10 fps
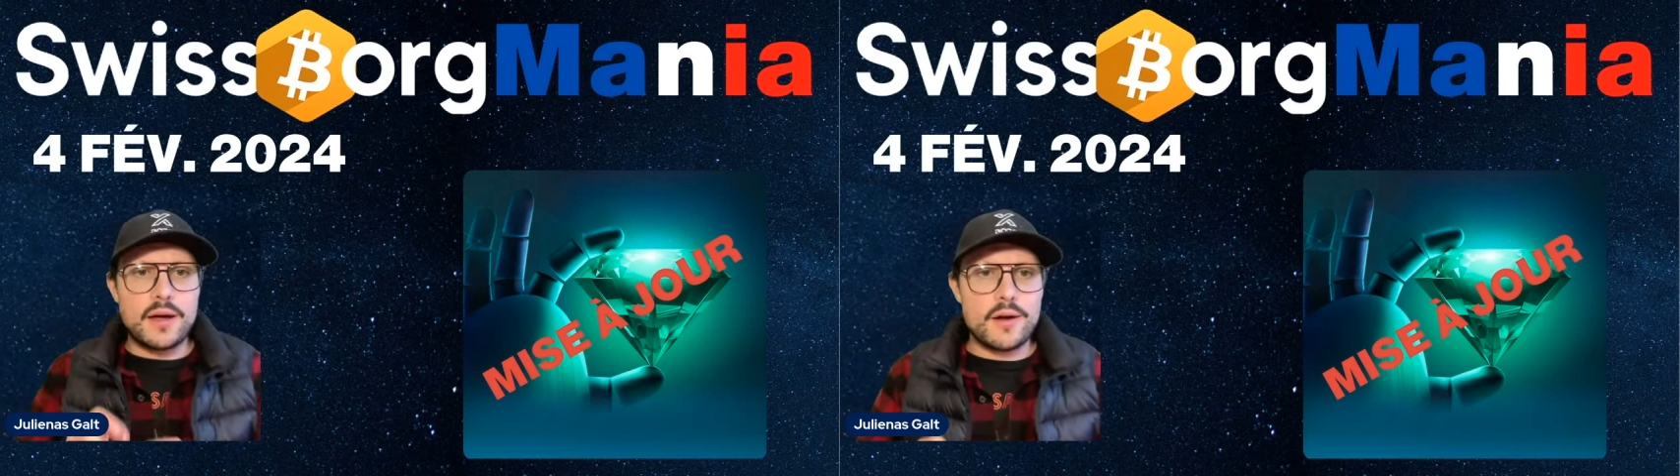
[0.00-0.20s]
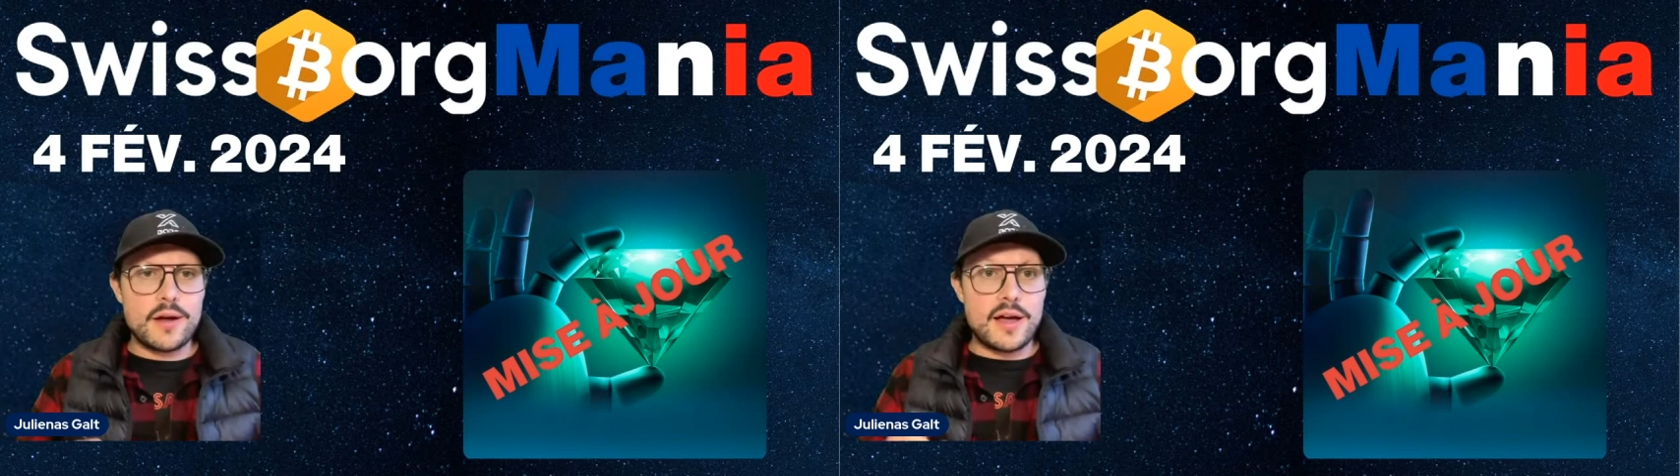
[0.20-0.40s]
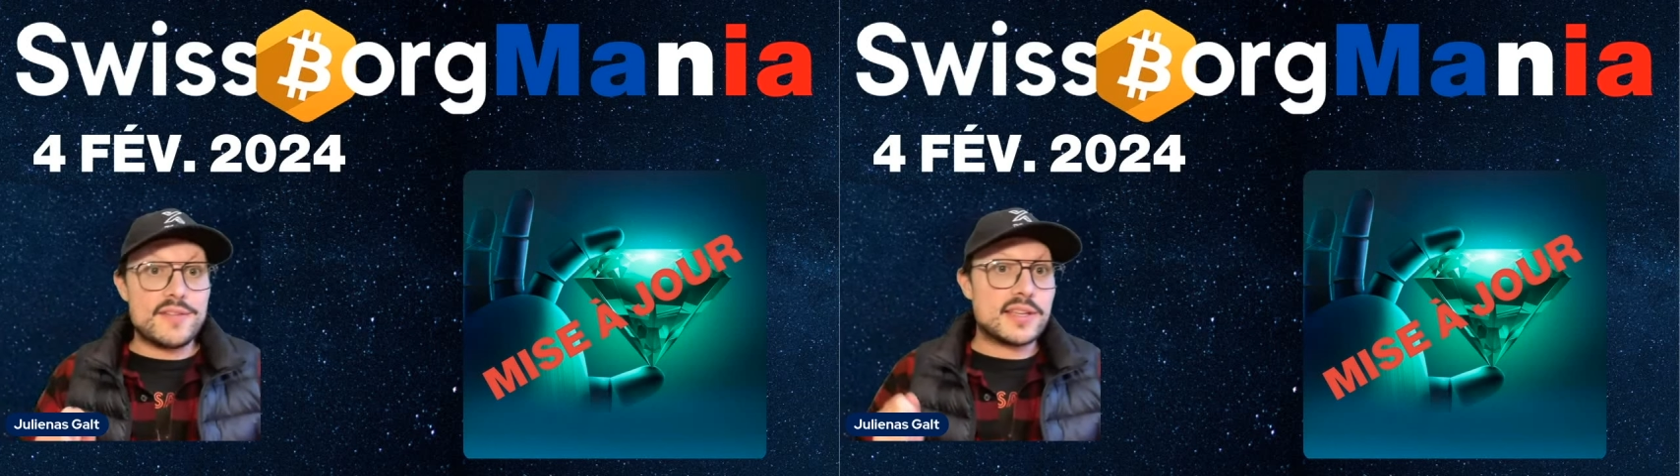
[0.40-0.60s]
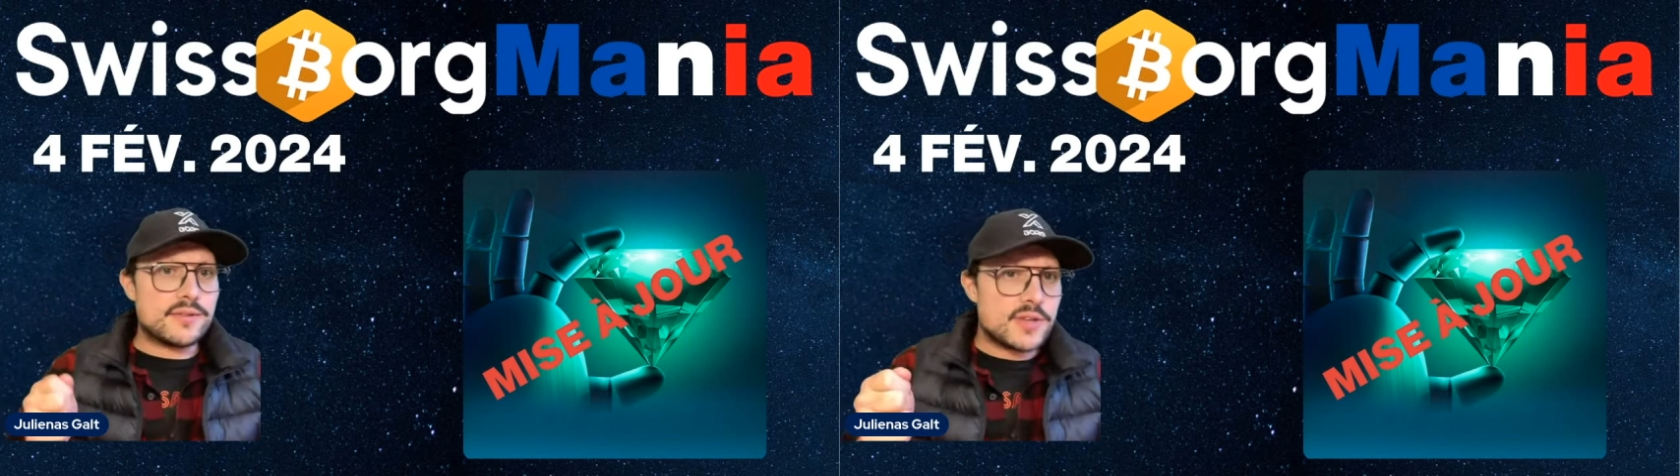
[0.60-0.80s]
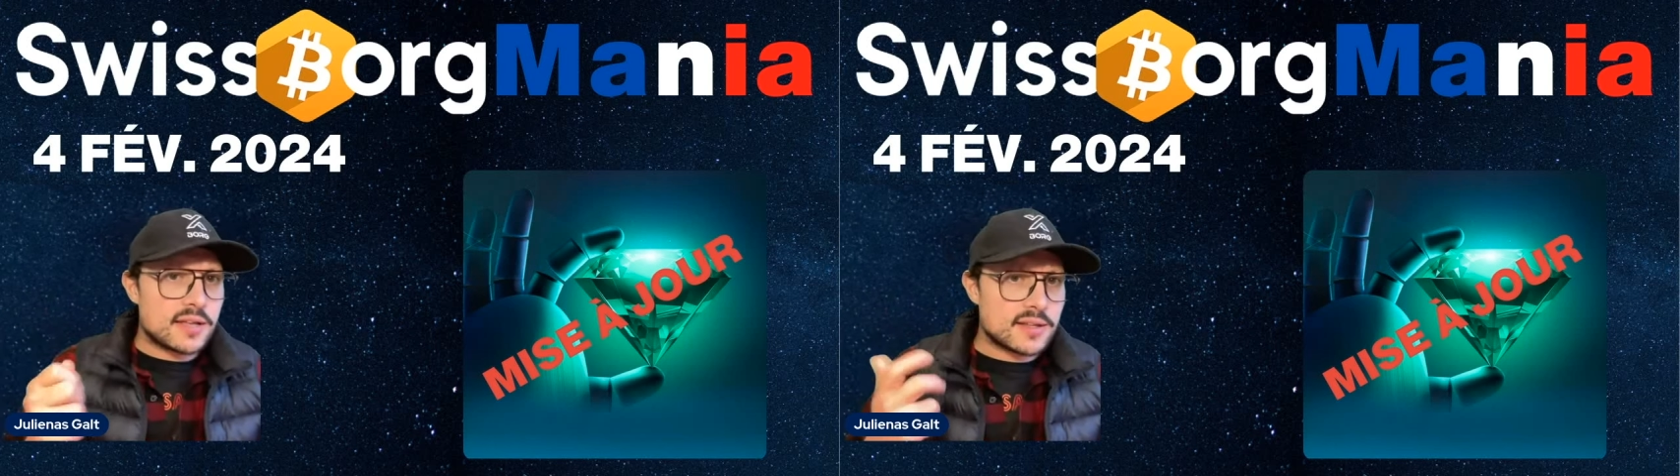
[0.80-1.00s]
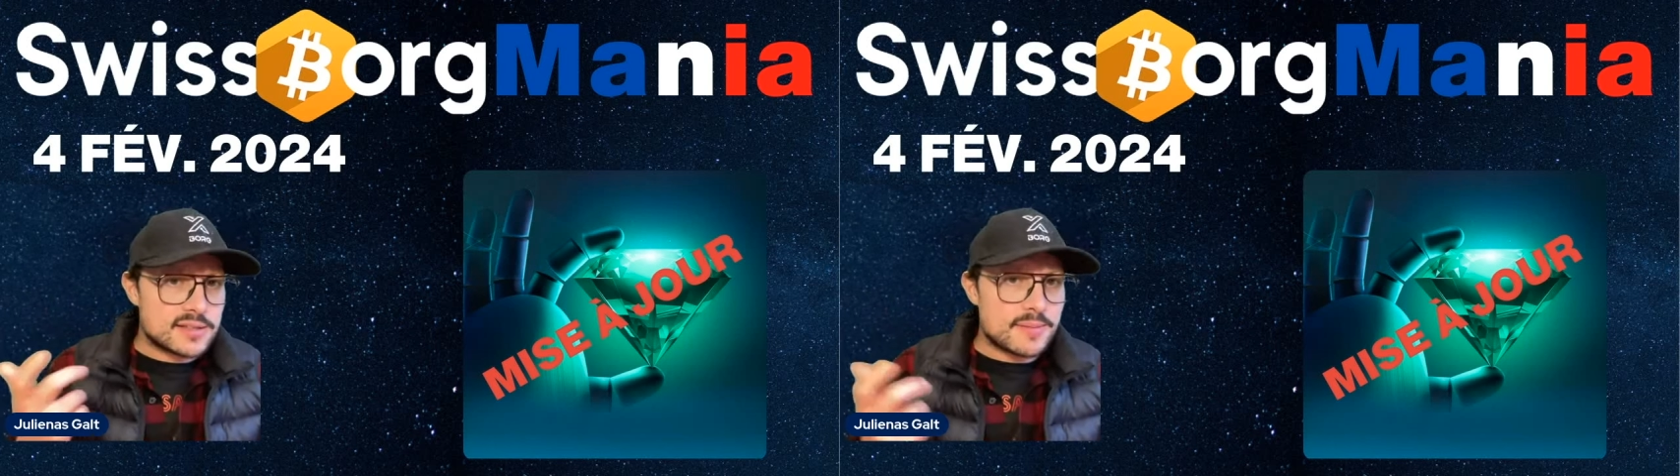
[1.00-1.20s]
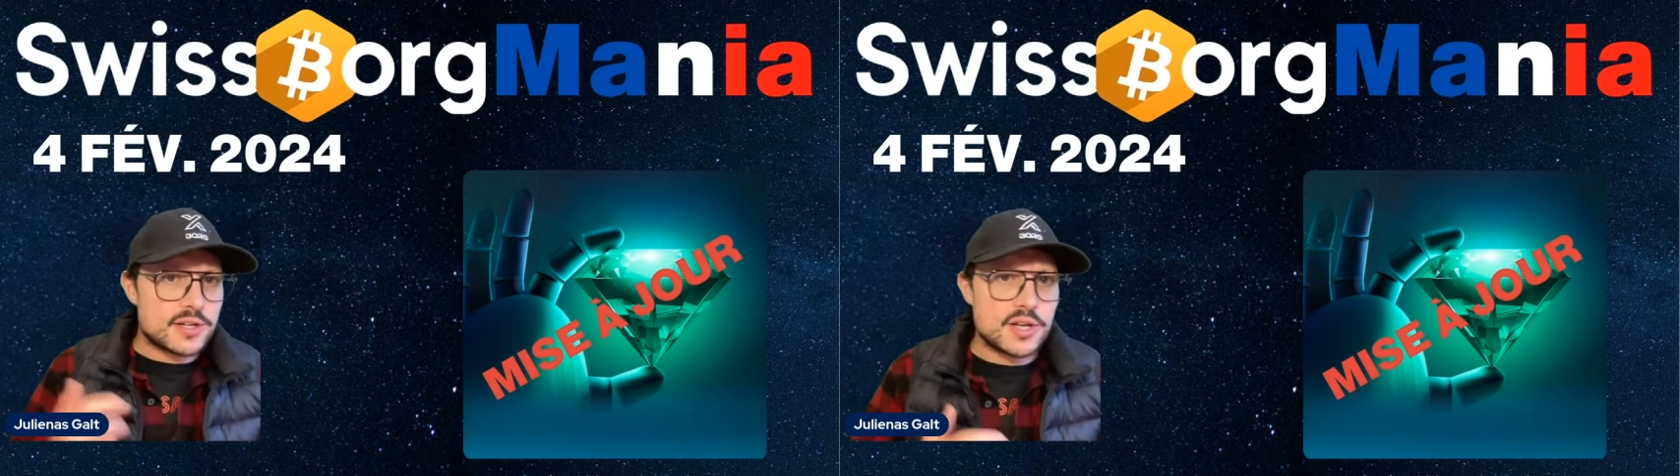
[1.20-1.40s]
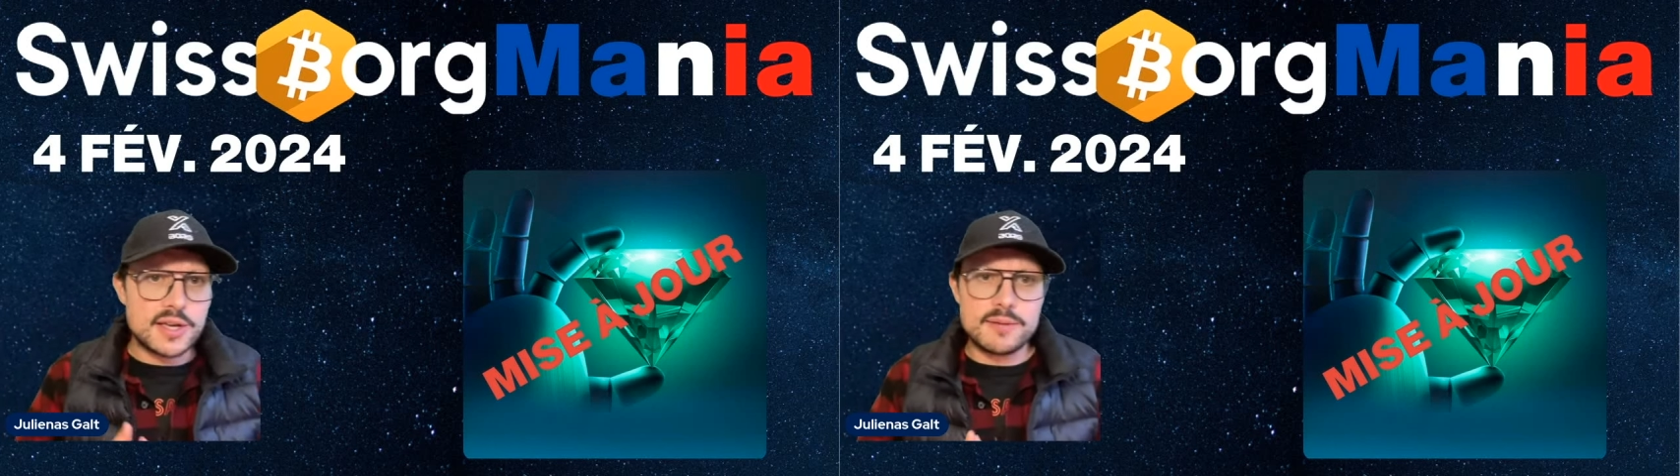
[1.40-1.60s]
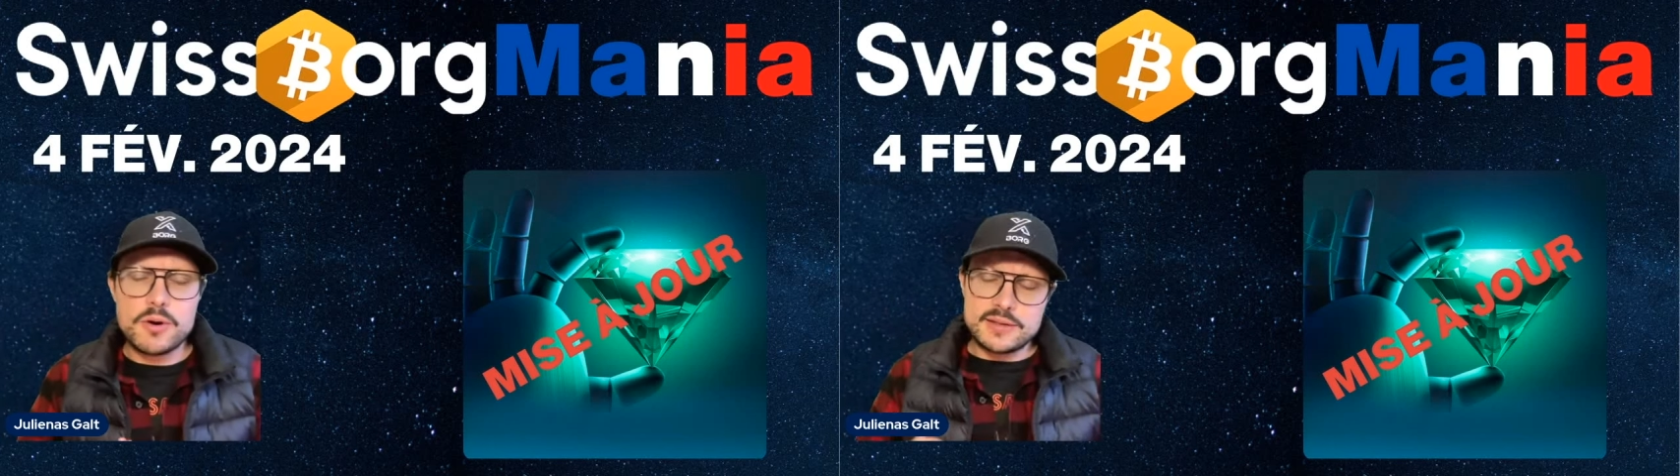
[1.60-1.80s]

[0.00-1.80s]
euh, avec des fiat, hein, ça marchait également.